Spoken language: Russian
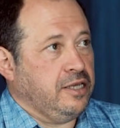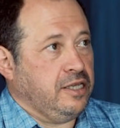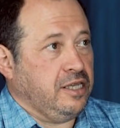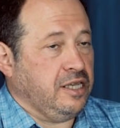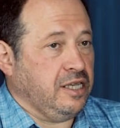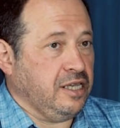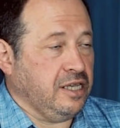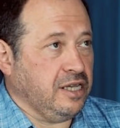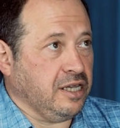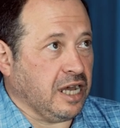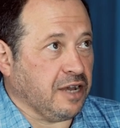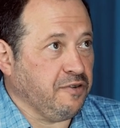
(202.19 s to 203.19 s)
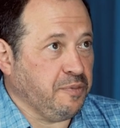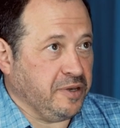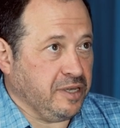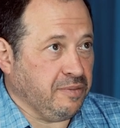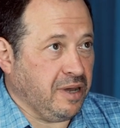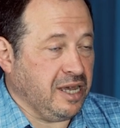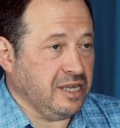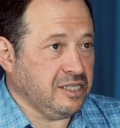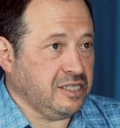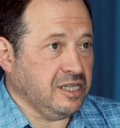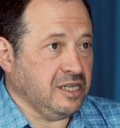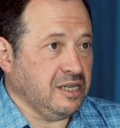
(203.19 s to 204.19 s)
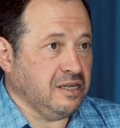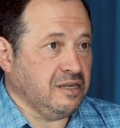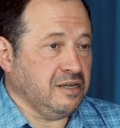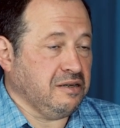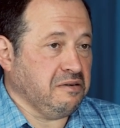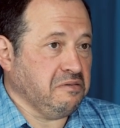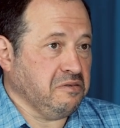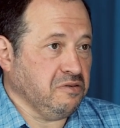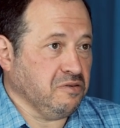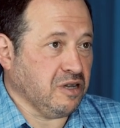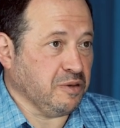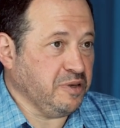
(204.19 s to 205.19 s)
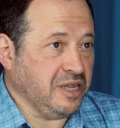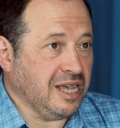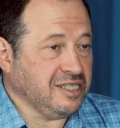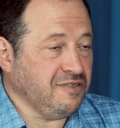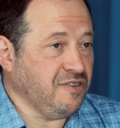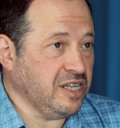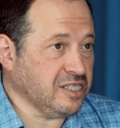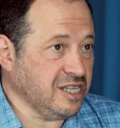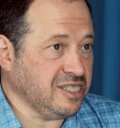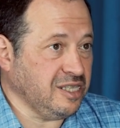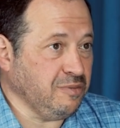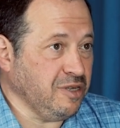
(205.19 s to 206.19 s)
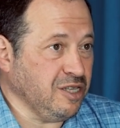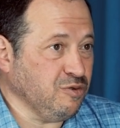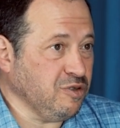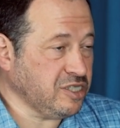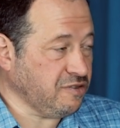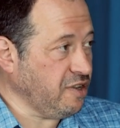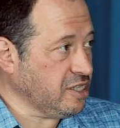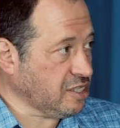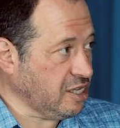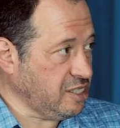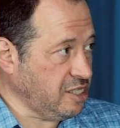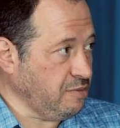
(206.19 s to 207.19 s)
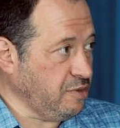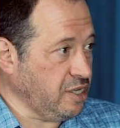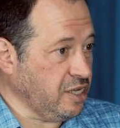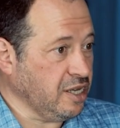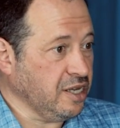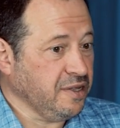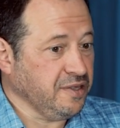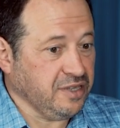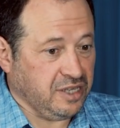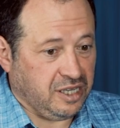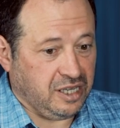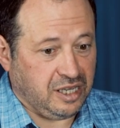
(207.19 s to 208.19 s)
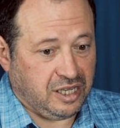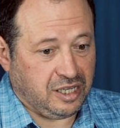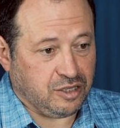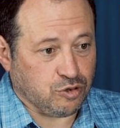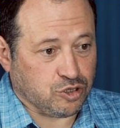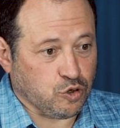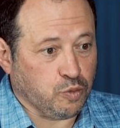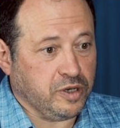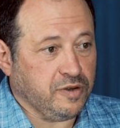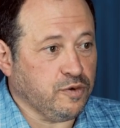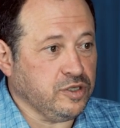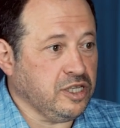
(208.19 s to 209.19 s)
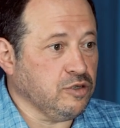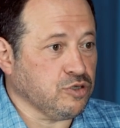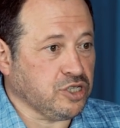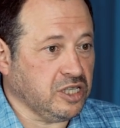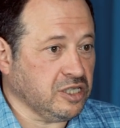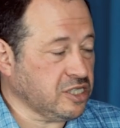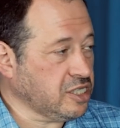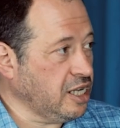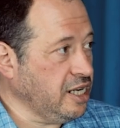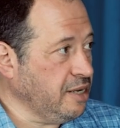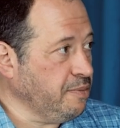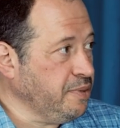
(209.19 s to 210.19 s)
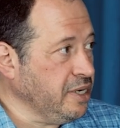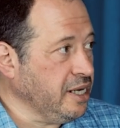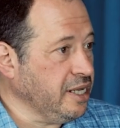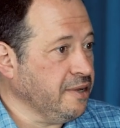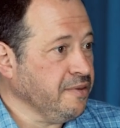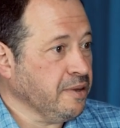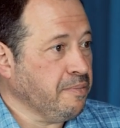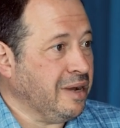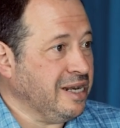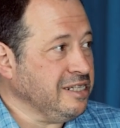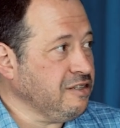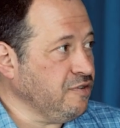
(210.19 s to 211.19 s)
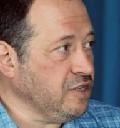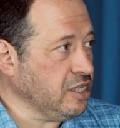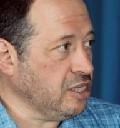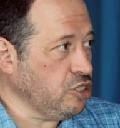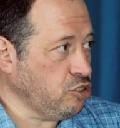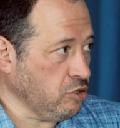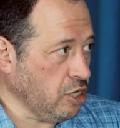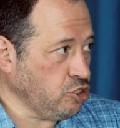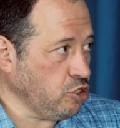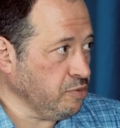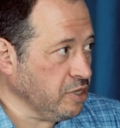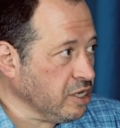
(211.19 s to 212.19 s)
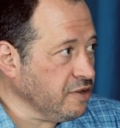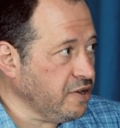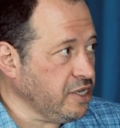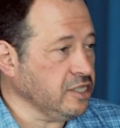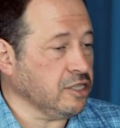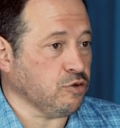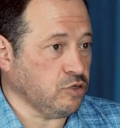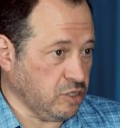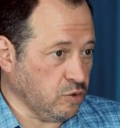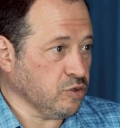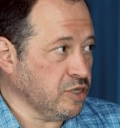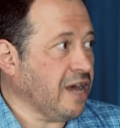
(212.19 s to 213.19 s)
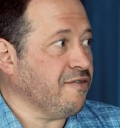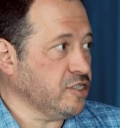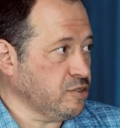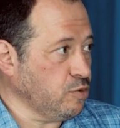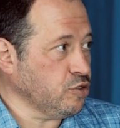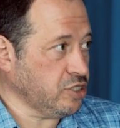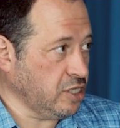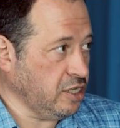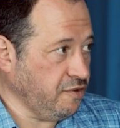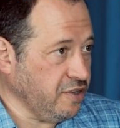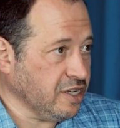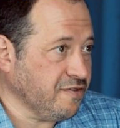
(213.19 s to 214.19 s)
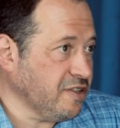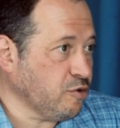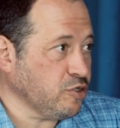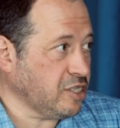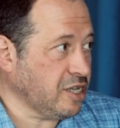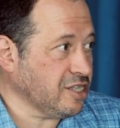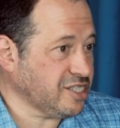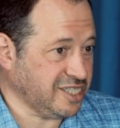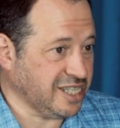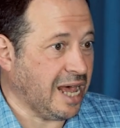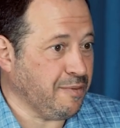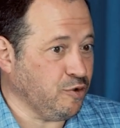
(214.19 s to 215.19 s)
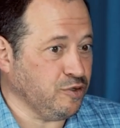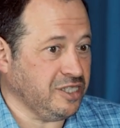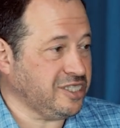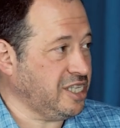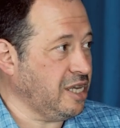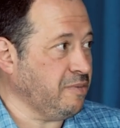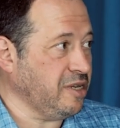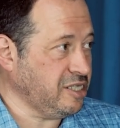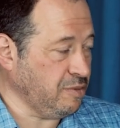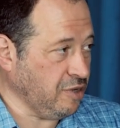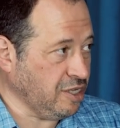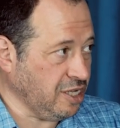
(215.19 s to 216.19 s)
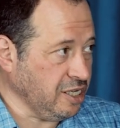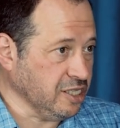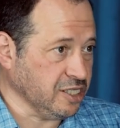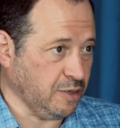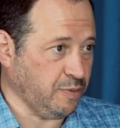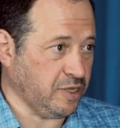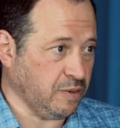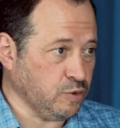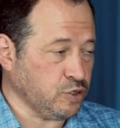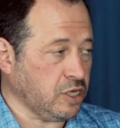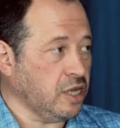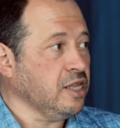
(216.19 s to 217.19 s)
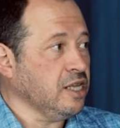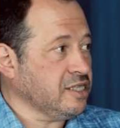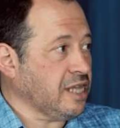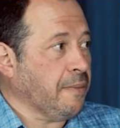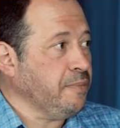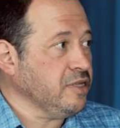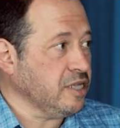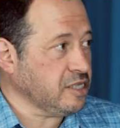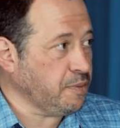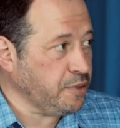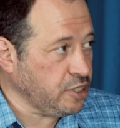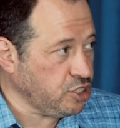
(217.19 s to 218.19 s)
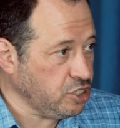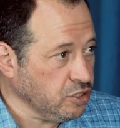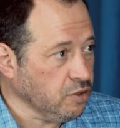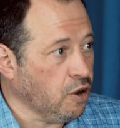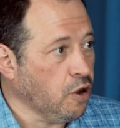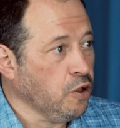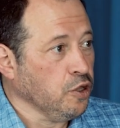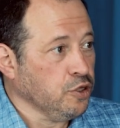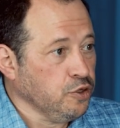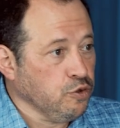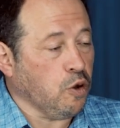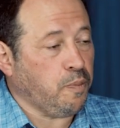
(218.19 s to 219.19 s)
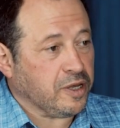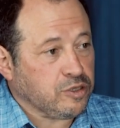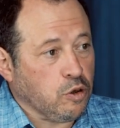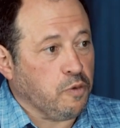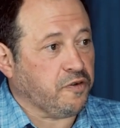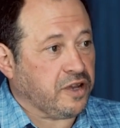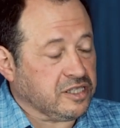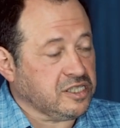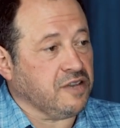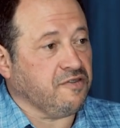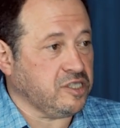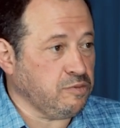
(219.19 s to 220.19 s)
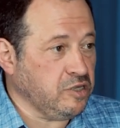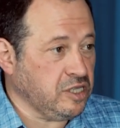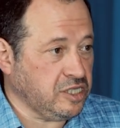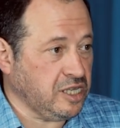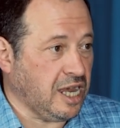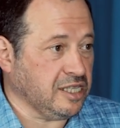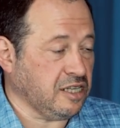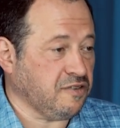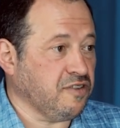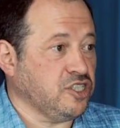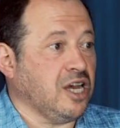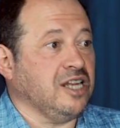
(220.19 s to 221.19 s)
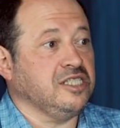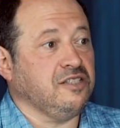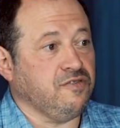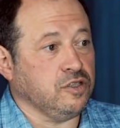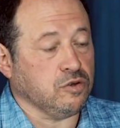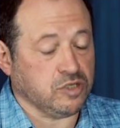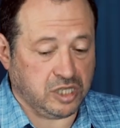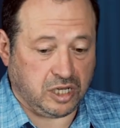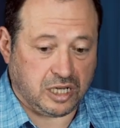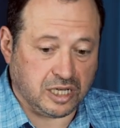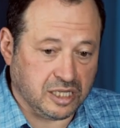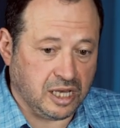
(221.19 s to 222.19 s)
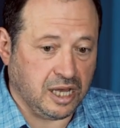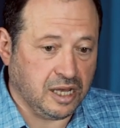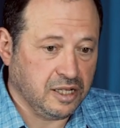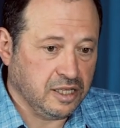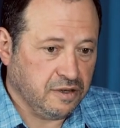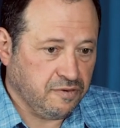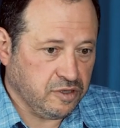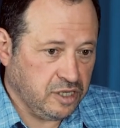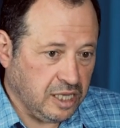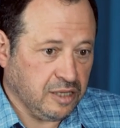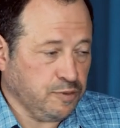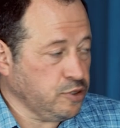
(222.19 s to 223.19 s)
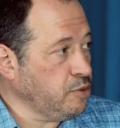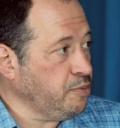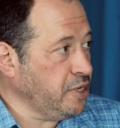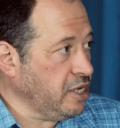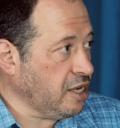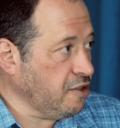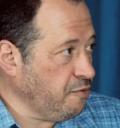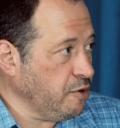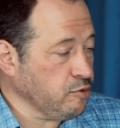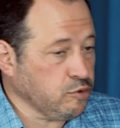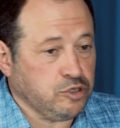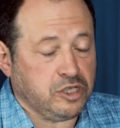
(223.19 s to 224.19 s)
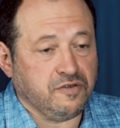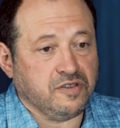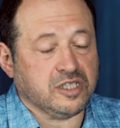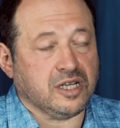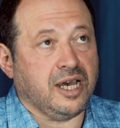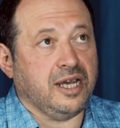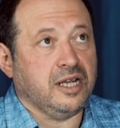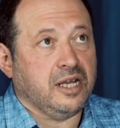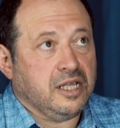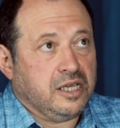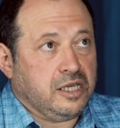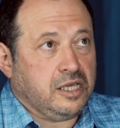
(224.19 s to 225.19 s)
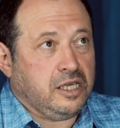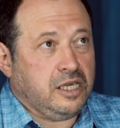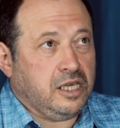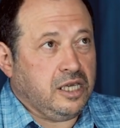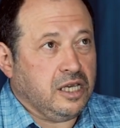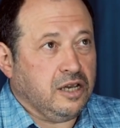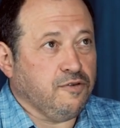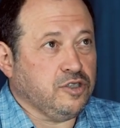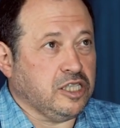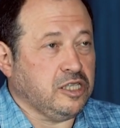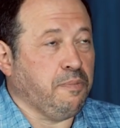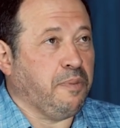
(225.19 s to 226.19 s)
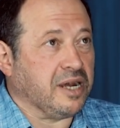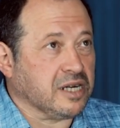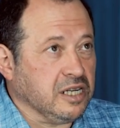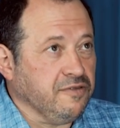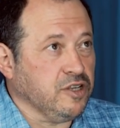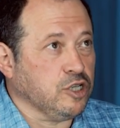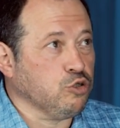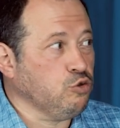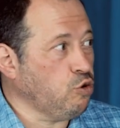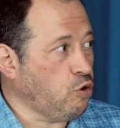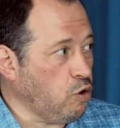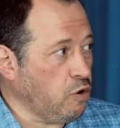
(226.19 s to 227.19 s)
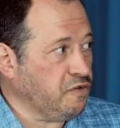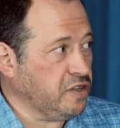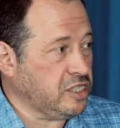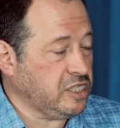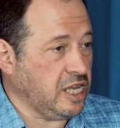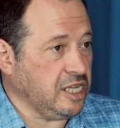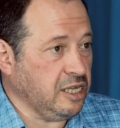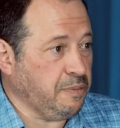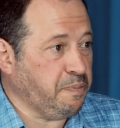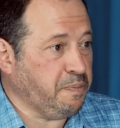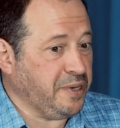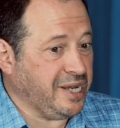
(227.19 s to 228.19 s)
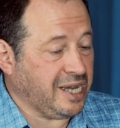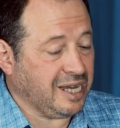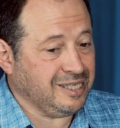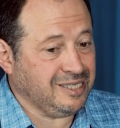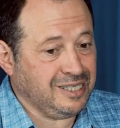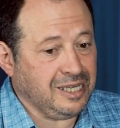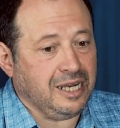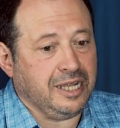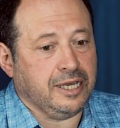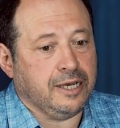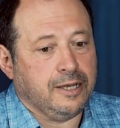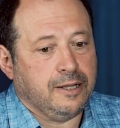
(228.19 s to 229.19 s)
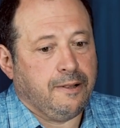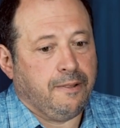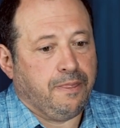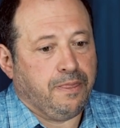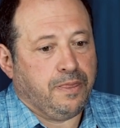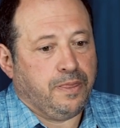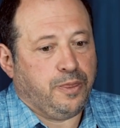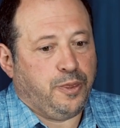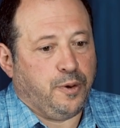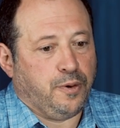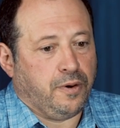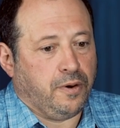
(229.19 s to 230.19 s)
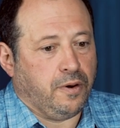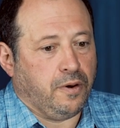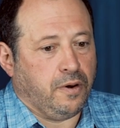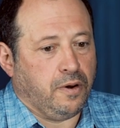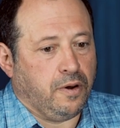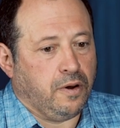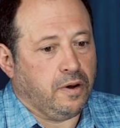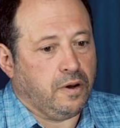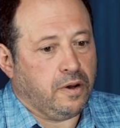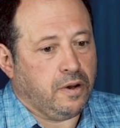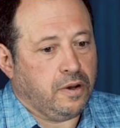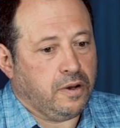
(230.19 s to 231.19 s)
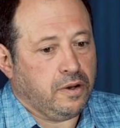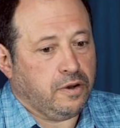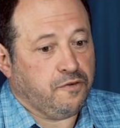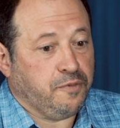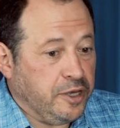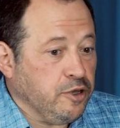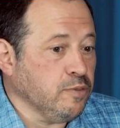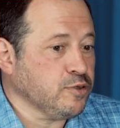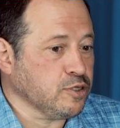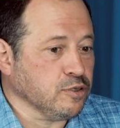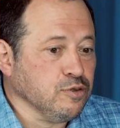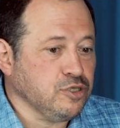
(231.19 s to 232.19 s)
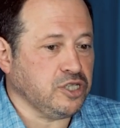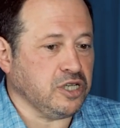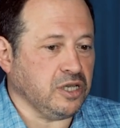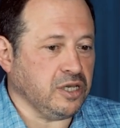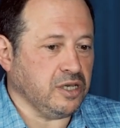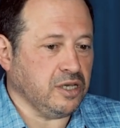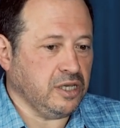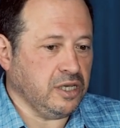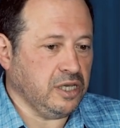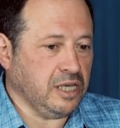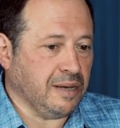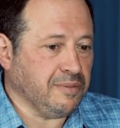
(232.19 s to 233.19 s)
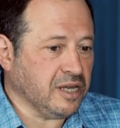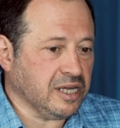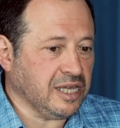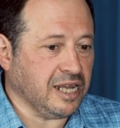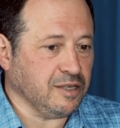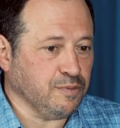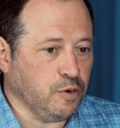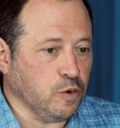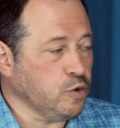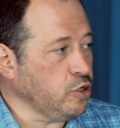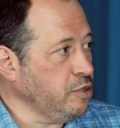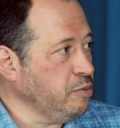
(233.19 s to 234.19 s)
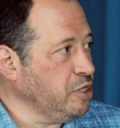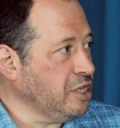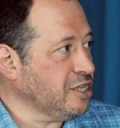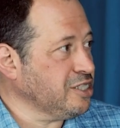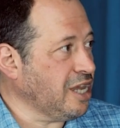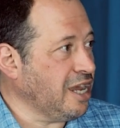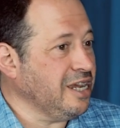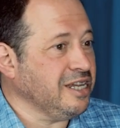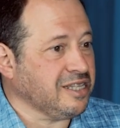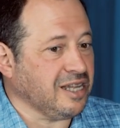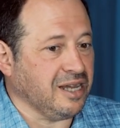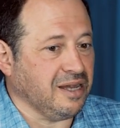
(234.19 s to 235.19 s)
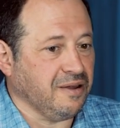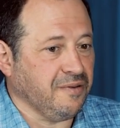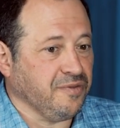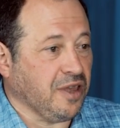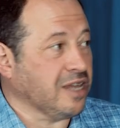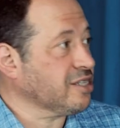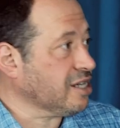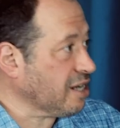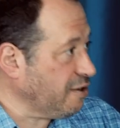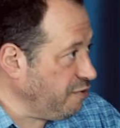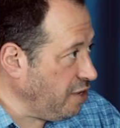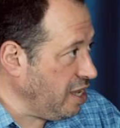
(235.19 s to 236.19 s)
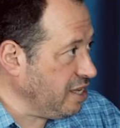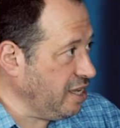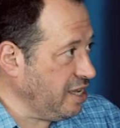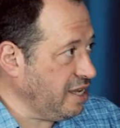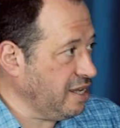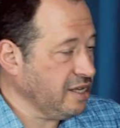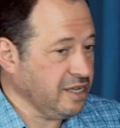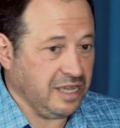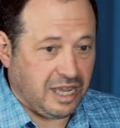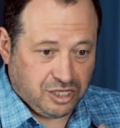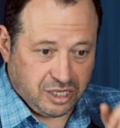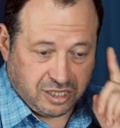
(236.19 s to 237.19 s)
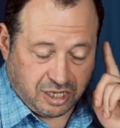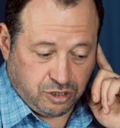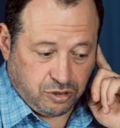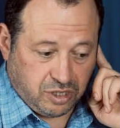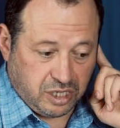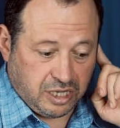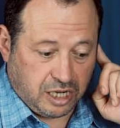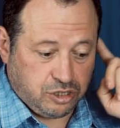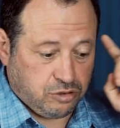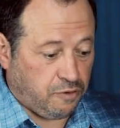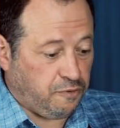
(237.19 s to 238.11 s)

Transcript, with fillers: И, как вы понимаете, ну, как бы я из еврейской семьи, но из светской семьи. И то, что у моего дедушки на столе были молитвенники, еще ни о чем не говорило. То есть он, да, возможно, и веровал, хоть с нами он ни с кем этим не делился, потому что там было запрещено. Но потом, в конце 80-х, в начале 90-х, когда вот я, допустим, приехал, в моем случае, в Израиль, и вот эти порывы к духовности, они приходили, то в моем случае, и я благодарен Богу именно за это откровение – я сейчас хочу сказать, что